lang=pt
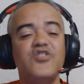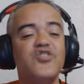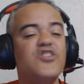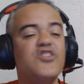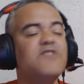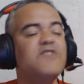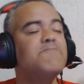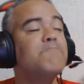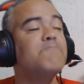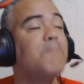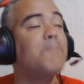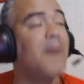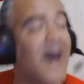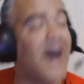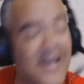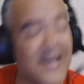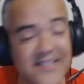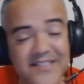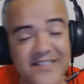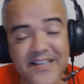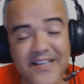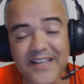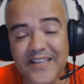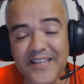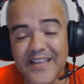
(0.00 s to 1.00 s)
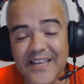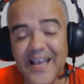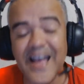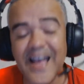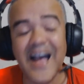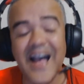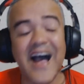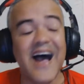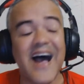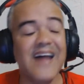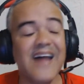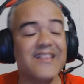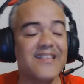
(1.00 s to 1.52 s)
demais aí
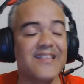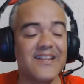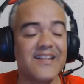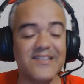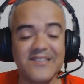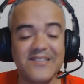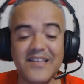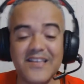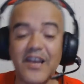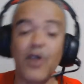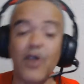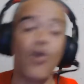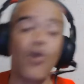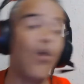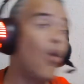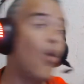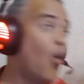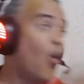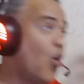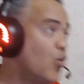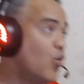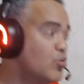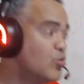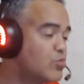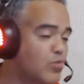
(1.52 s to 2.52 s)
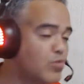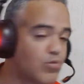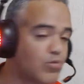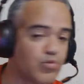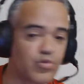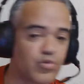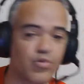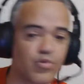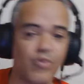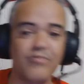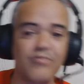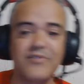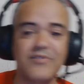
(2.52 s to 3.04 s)
a trazer outros
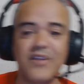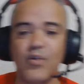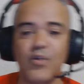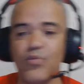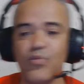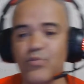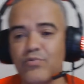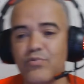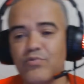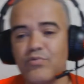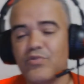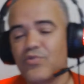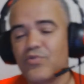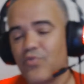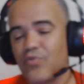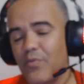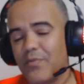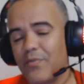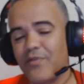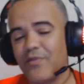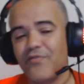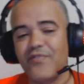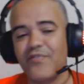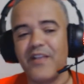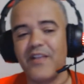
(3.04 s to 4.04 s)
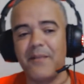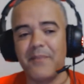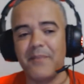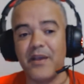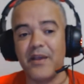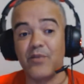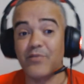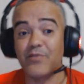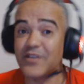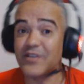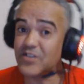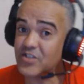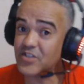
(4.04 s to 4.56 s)
conteúdos sobre o
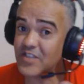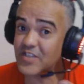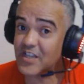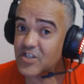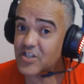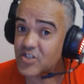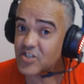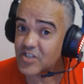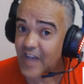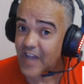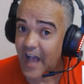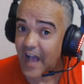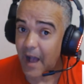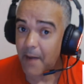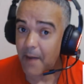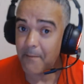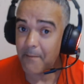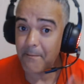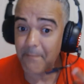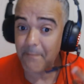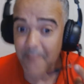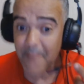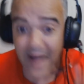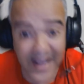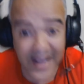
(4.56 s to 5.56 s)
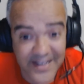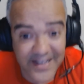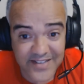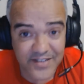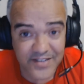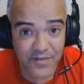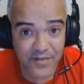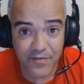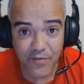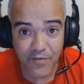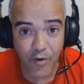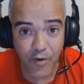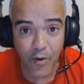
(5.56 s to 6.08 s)
Flamengo e te deixar mais
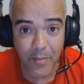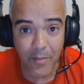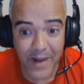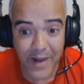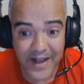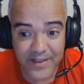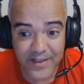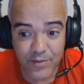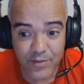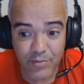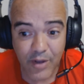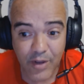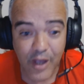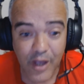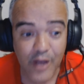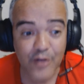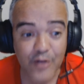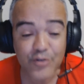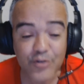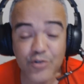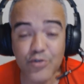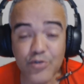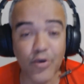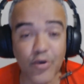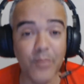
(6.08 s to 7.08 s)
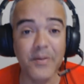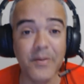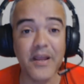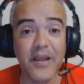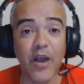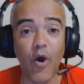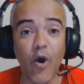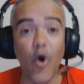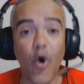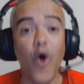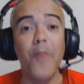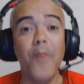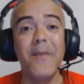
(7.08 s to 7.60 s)
informado sobre
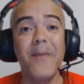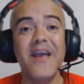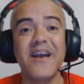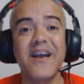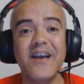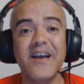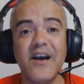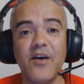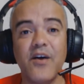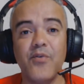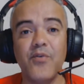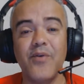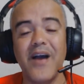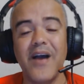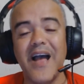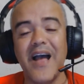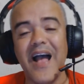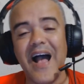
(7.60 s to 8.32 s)
o Mengão